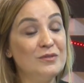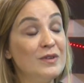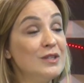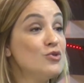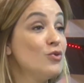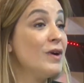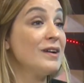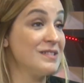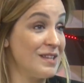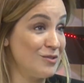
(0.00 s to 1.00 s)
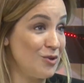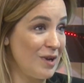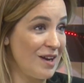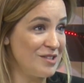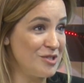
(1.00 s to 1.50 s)
ve çok farklı
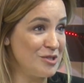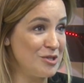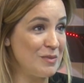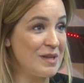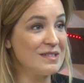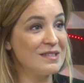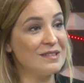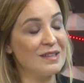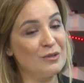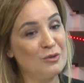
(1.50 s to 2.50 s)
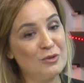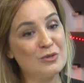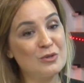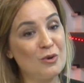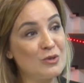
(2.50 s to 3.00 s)
sektörlerde çalıştım aslında.
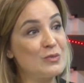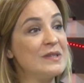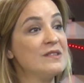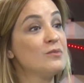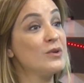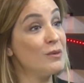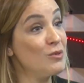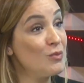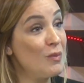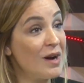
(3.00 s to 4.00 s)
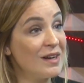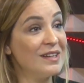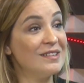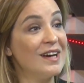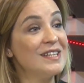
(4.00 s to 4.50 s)
Lüks, kozmetik, premium
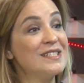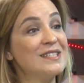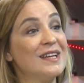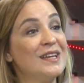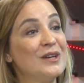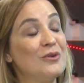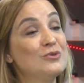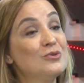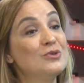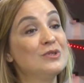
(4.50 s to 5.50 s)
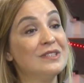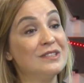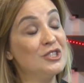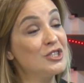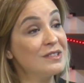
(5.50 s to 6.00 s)
markalar. E, onun
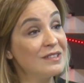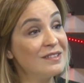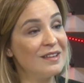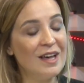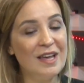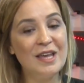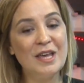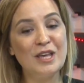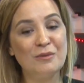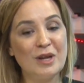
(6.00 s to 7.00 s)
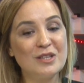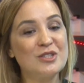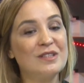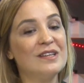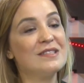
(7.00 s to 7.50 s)
dışında da
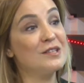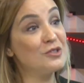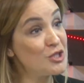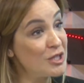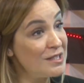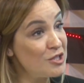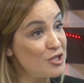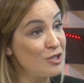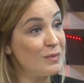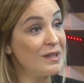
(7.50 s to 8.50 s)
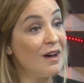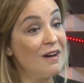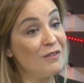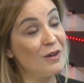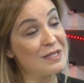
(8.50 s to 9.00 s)
birazcık daha hani satış geliştirme,
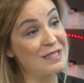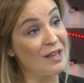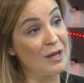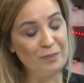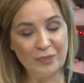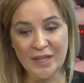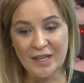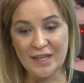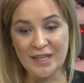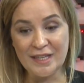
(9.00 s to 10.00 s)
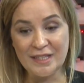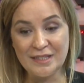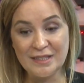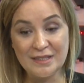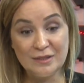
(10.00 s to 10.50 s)
daha fazla e,
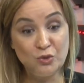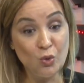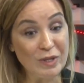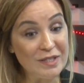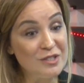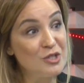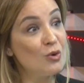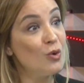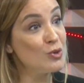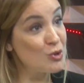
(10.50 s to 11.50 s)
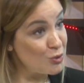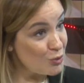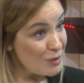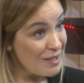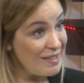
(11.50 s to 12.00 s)
yönetici
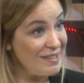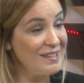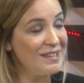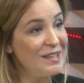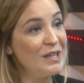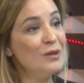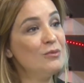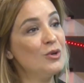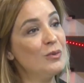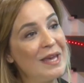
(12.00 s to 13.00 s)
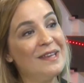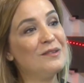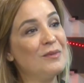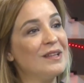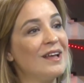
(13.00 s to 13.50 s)
koçluğuyla ilgili böyle bir
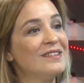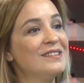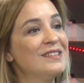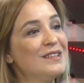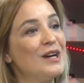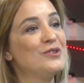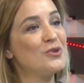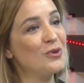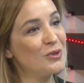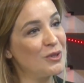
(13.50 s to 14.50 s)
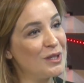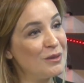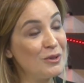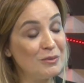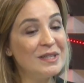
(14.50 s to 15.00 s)
eğitim alanlarında daha çok
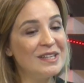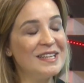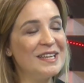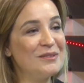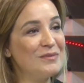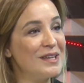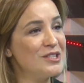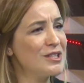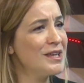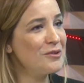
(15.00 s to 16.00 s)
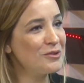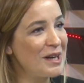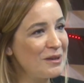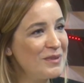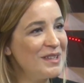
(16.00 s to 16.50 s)
e, böyle bir kariyerim geçti. Genel
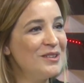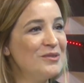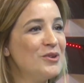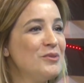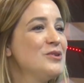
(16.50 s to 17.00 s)
olarak bir böyle